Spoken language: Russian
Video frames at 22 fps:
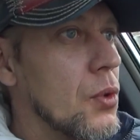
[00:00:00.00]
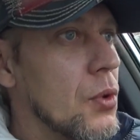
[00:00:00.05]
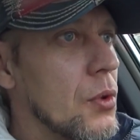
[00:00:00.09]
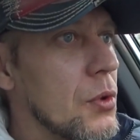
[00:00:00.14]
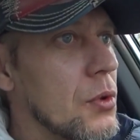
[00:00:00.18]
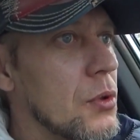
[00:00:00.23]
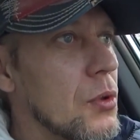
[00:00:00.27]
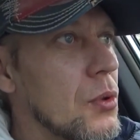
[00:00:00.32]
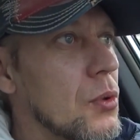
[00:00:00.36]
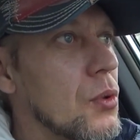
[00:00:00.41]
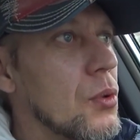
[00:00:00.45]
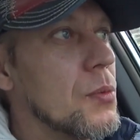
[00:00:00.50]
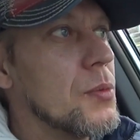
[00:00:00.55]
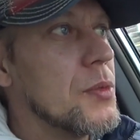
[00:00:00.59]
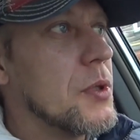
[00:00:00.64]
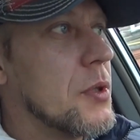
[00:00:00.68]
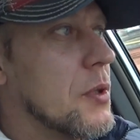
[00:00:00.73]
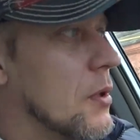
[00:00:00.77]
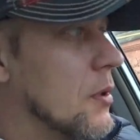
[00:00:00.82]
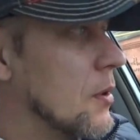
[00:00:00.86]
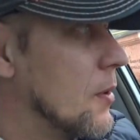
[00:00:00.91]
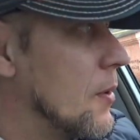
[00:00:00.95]
городе
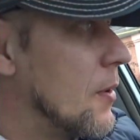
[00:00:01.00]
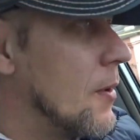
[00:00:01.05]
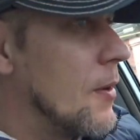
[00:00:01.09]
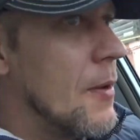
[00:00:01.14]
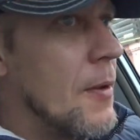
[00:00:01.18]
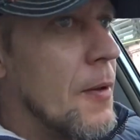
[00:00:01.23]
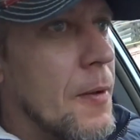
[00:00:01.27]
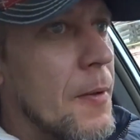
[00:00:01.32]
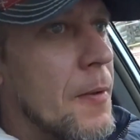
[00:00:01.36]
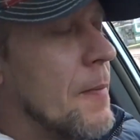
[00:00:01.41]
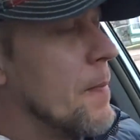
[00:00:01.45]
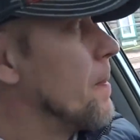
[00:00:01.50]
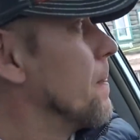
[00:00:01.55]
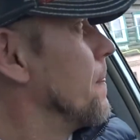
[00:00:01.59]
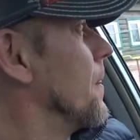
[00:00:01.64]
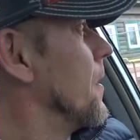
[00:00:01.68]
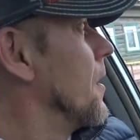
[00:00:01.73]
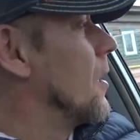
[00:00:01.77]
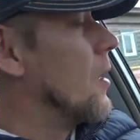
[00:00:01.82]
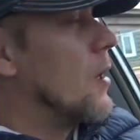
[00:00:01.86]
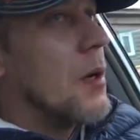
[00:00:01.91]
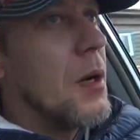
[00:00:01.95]
Омске.
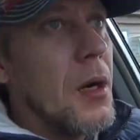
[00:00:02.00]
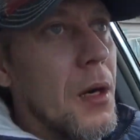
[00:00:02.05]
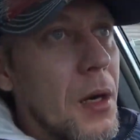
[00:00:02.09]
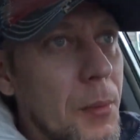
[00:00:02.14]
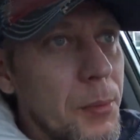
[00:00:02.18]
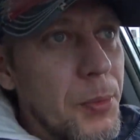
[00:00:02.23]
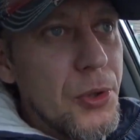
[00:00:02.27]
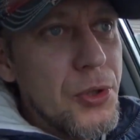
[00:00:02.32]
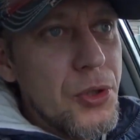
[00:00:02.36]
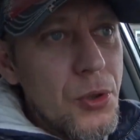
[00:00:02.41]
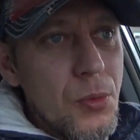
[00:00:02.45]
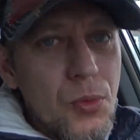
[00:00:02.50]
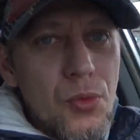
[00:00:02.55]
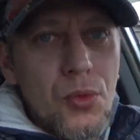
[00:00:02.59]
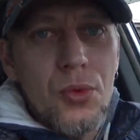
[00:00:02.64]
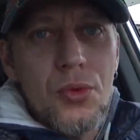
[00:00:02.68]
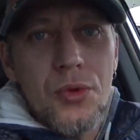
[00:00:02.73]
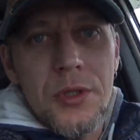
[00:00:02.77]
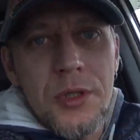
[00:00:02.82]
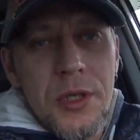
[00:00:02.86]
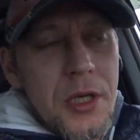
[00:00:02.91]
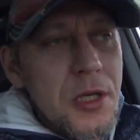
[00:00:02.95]
А
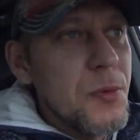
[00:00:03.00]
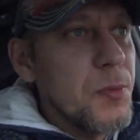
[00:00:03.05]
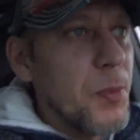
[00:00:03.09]
почему здесь